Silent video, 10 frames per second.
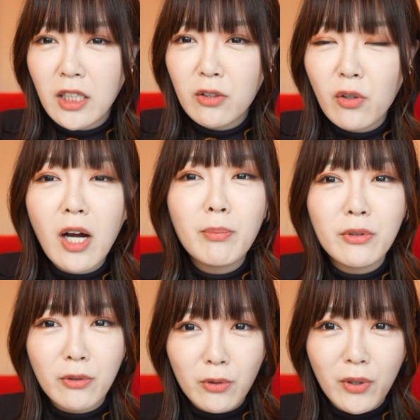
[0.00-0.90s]
なんとか
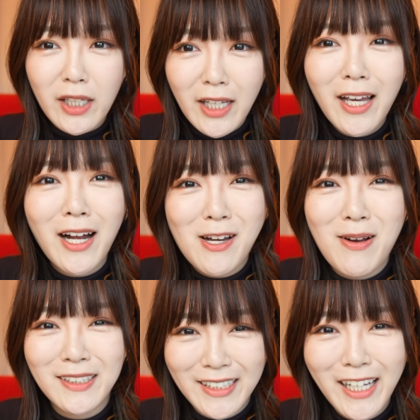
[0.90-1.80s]
文庫とかね、あり
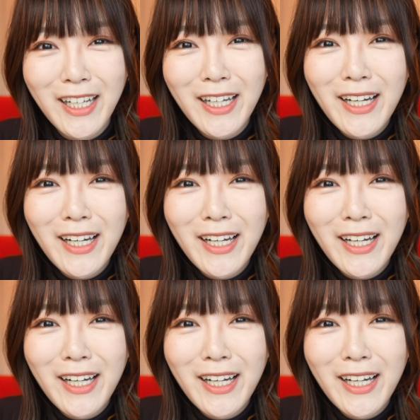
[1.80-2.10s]
ますね。